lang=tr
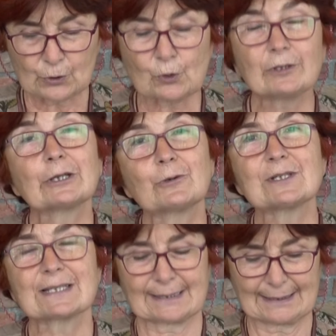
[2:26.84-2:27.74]
Jülide
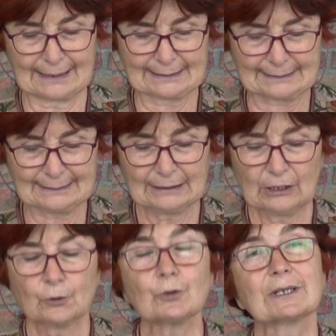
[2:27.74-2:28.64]
Gülizar'ın adı
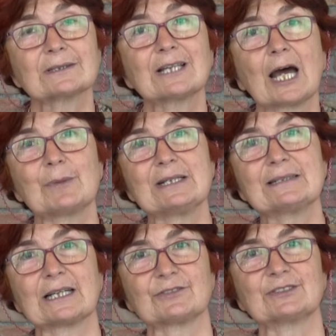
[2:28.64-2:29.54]
Türk Kadınlar
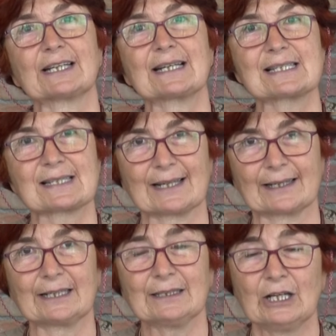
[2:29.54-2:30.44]
Birliği tarafından
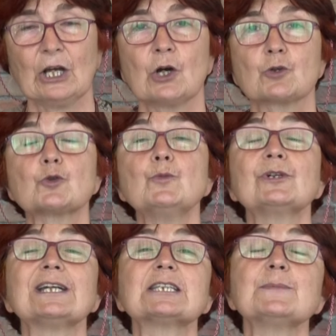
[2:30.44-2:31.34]
hazırlanan,
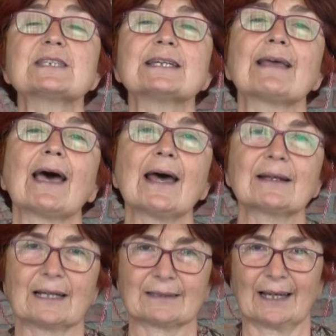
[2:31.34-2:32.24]
Cumhuriyetimize
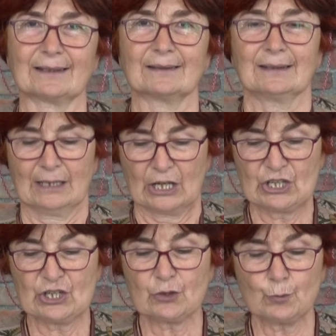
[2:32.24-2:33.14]
değer katan
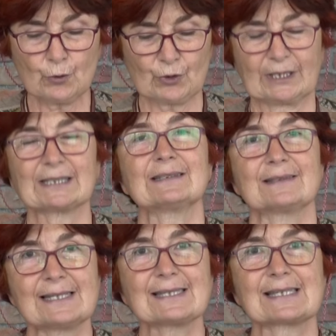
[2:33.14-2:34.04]
23 kadın
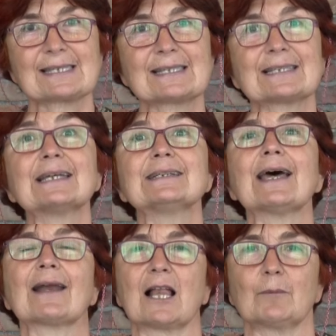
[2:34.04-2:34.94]
listesinde de
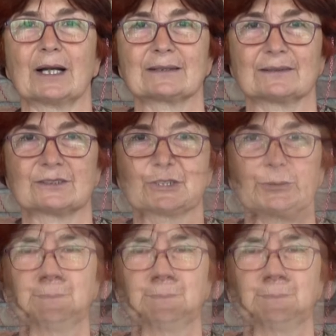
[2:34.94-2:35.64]
yer almaktadır.